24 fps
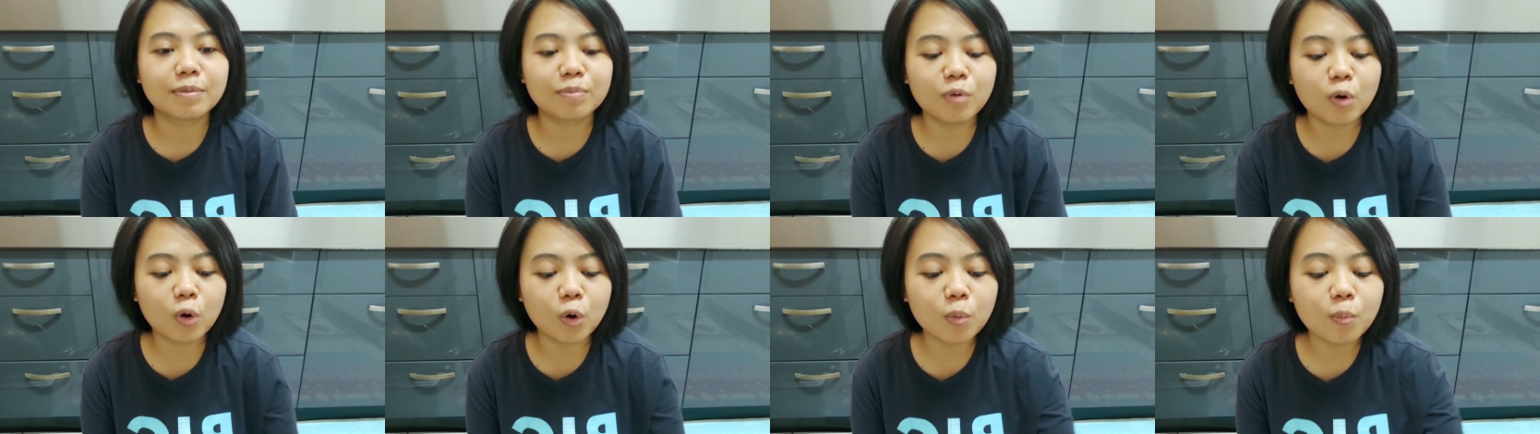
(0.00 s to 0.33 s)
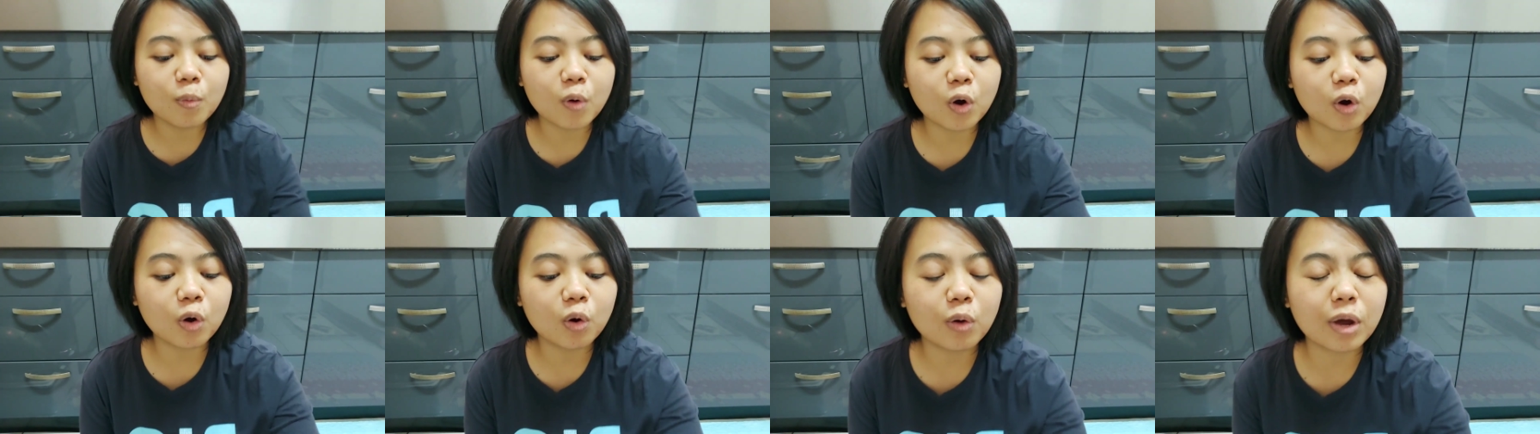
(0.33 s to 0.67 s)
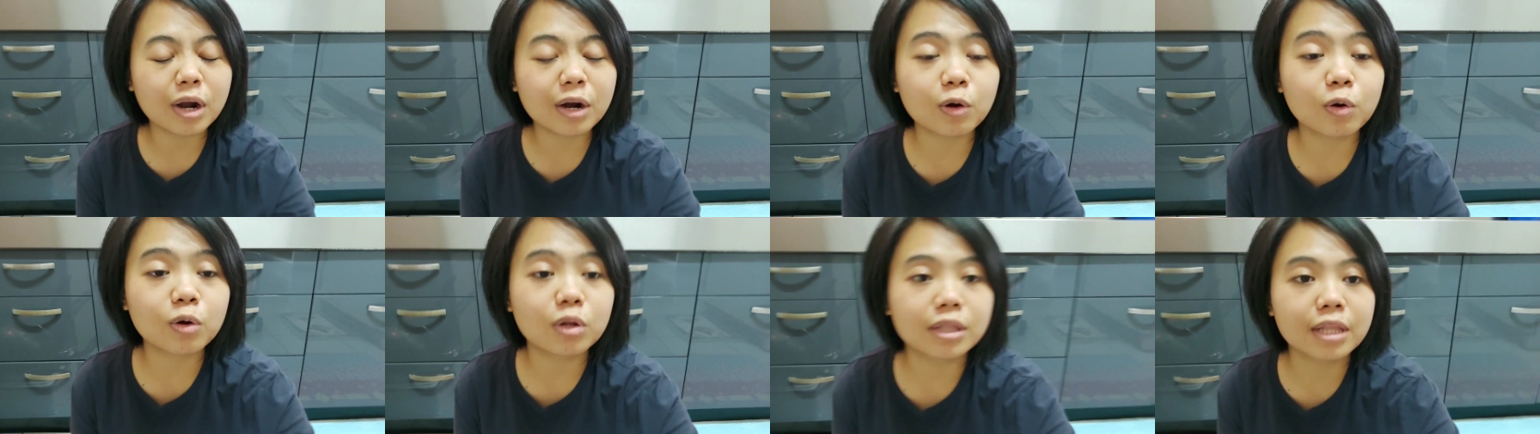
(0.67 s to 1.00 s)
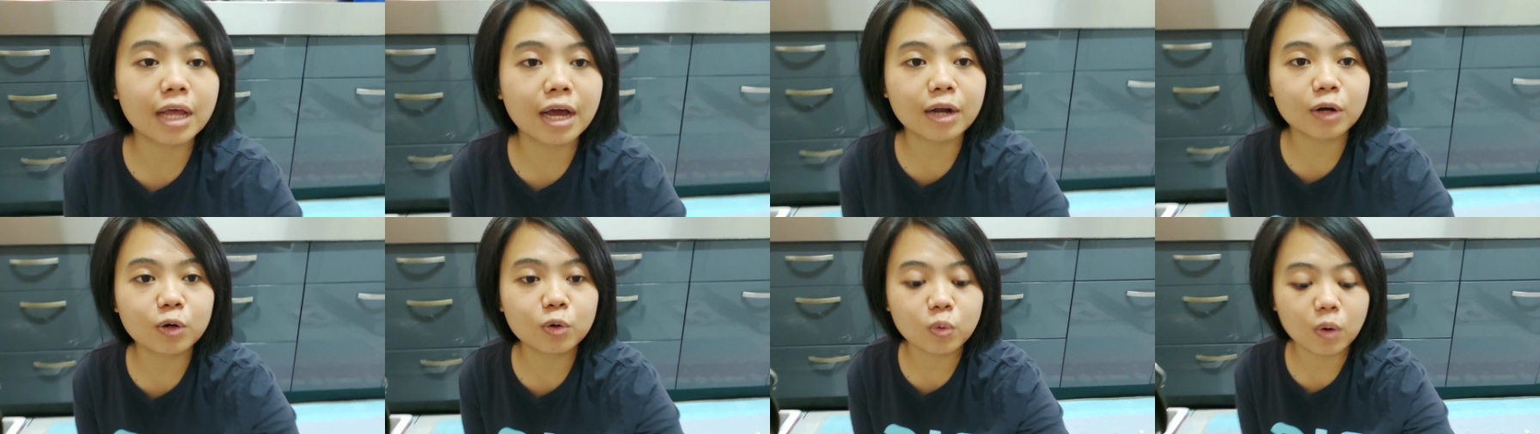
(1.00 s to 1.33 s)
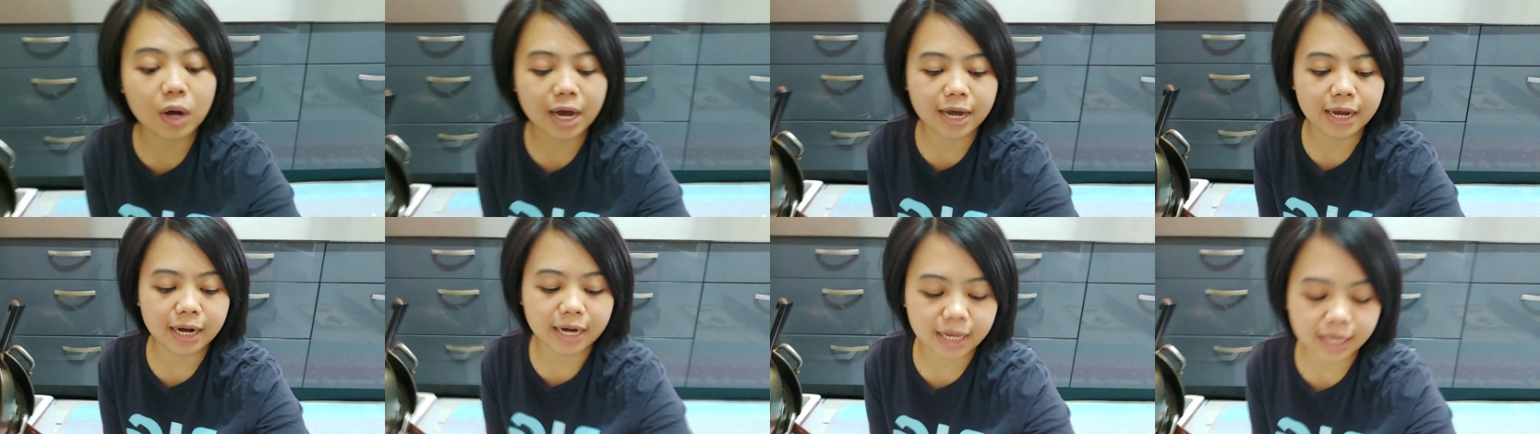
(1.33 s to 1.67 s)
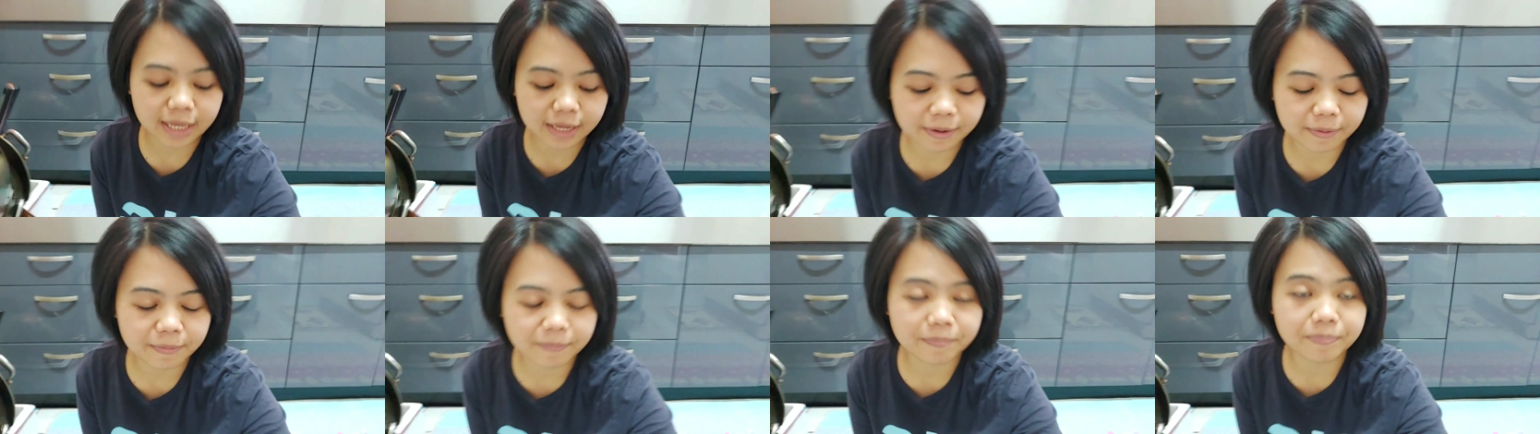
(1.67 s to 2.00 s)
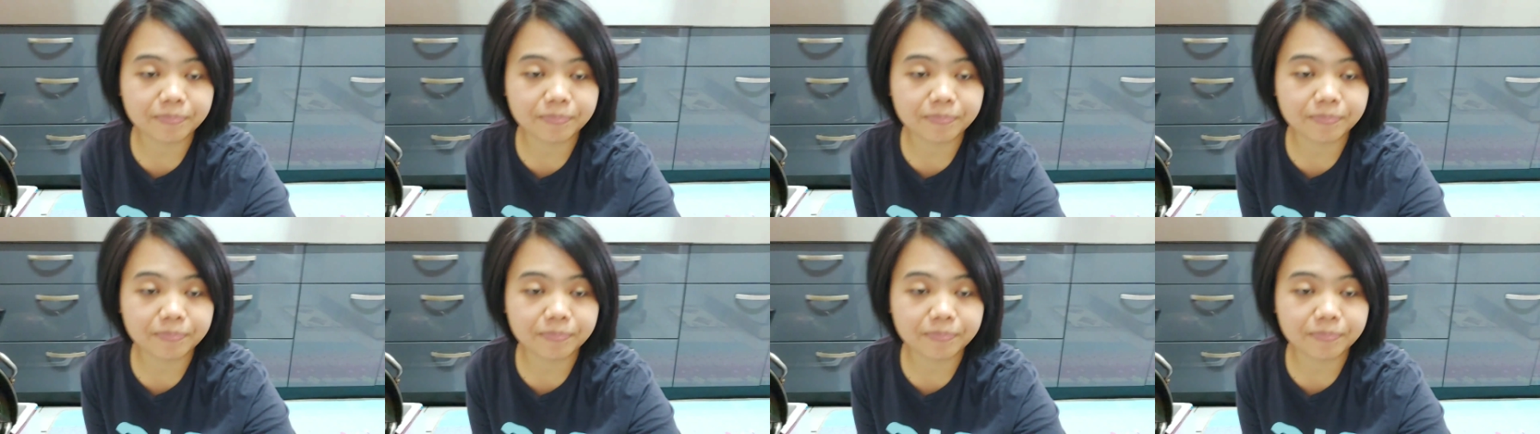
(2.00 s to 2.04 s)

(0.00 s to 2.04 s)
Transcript: mbokku mau keluar kota dua hari